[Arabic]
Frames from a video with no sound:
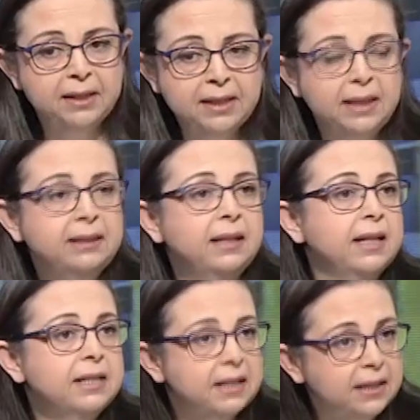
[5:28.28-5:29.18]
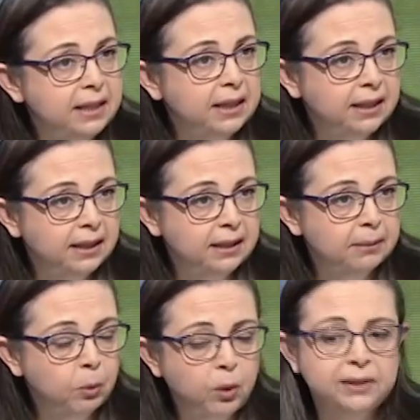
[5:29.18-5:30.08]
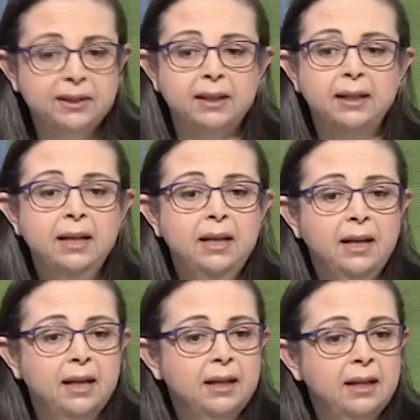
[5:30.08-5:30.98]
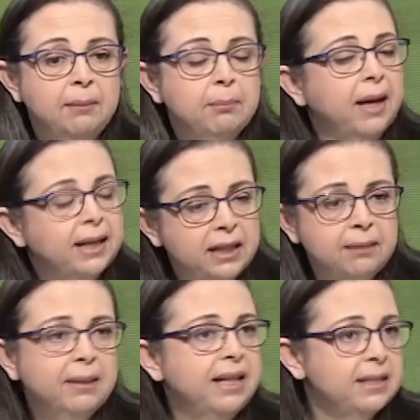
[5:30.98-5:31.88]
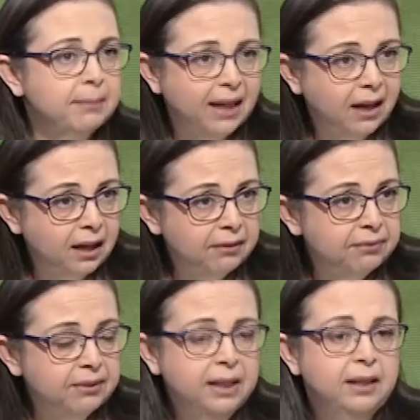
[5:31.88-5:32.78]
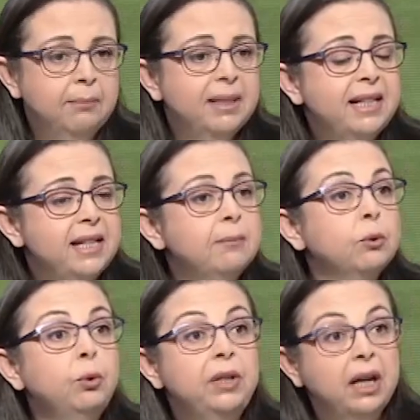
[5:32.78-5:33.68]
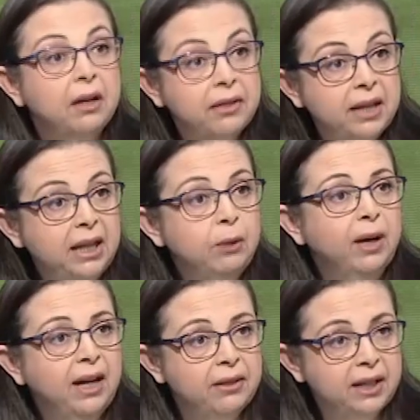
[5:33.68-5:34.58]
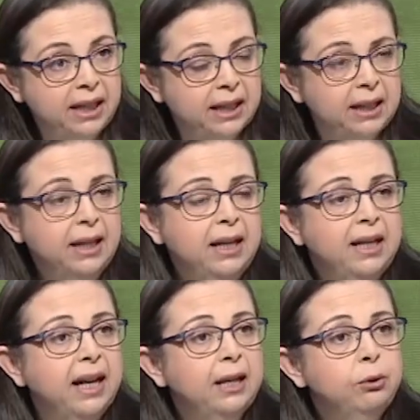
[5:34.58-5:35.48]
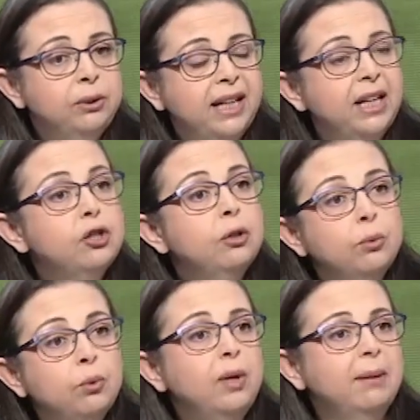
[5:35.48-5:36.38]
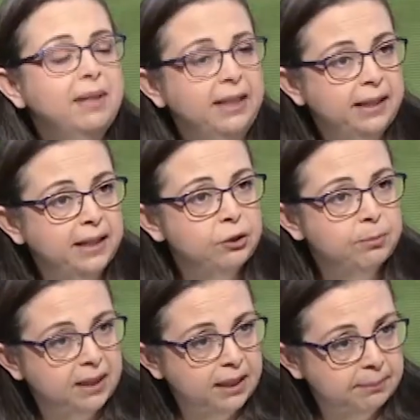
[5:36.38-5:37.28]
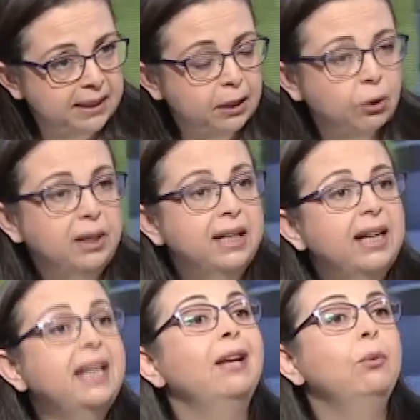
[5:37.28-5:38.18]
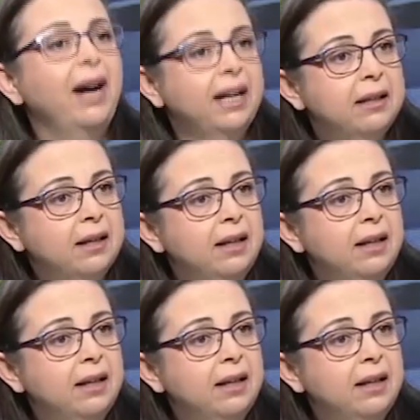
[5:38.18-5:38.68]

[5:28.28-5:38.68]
رسالتي الاساسيه للمواطن آه، اكيد ما لازم نخاف بس لازم نكون يقظين وحذرين لانه الدرجه الاولى بالعلاج من الكوليرا هي الوعي